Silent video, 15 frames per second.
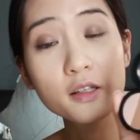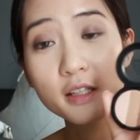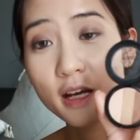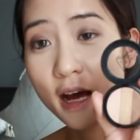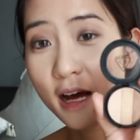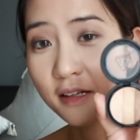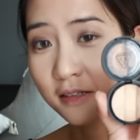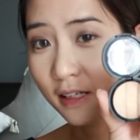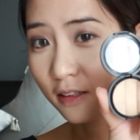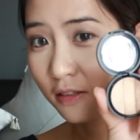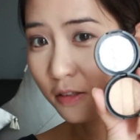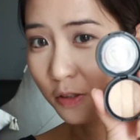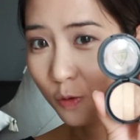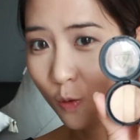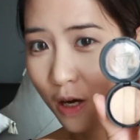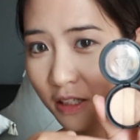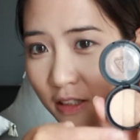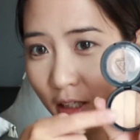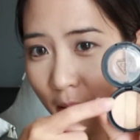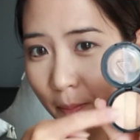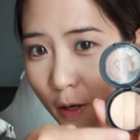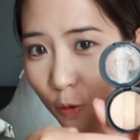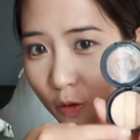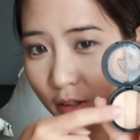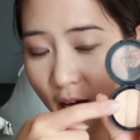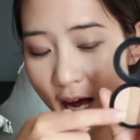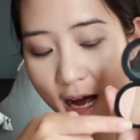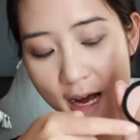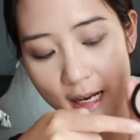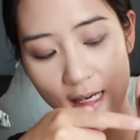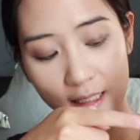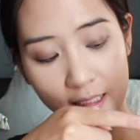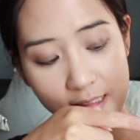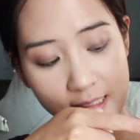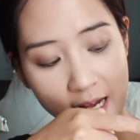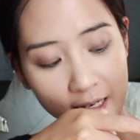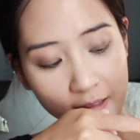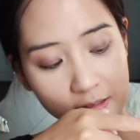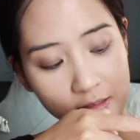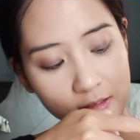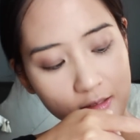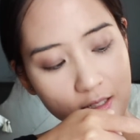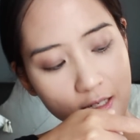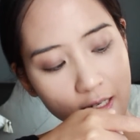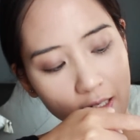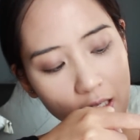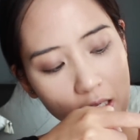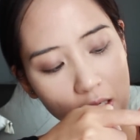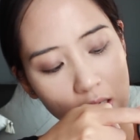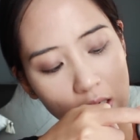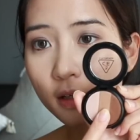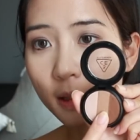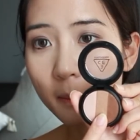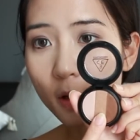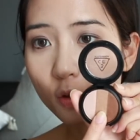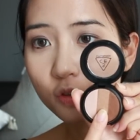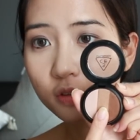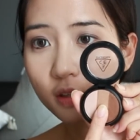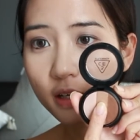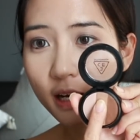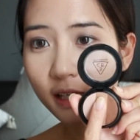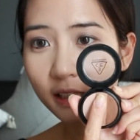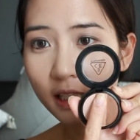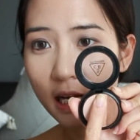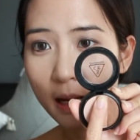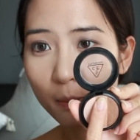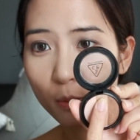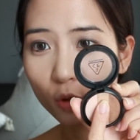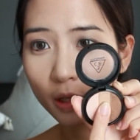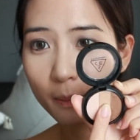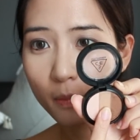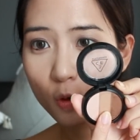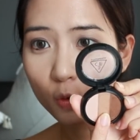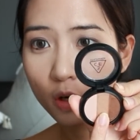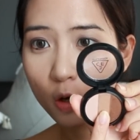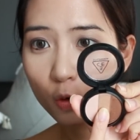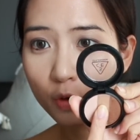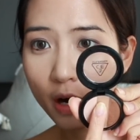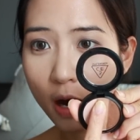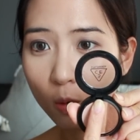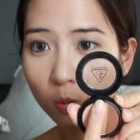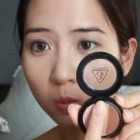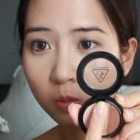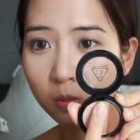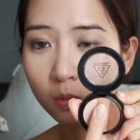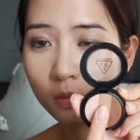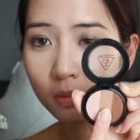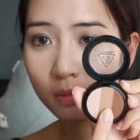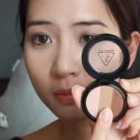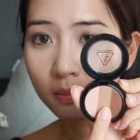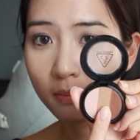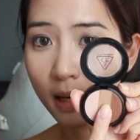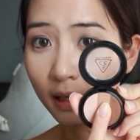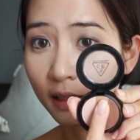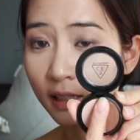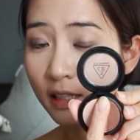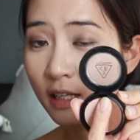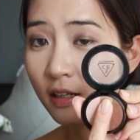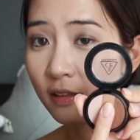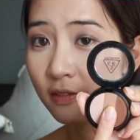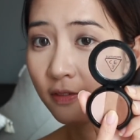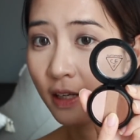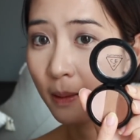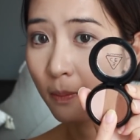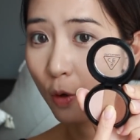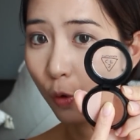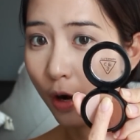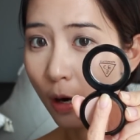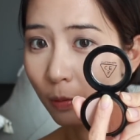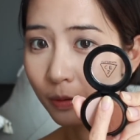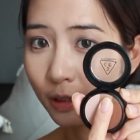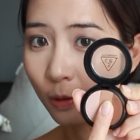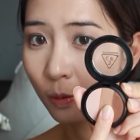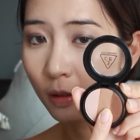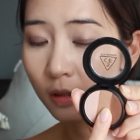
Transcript: Giờ thì Hà sẽ thử swatch cái màu thứ hai là cái dải ở giữa này. Cái màu ở giữa này thì là một cái màu nâu đồng mà nghiêng về màu đồng nhiều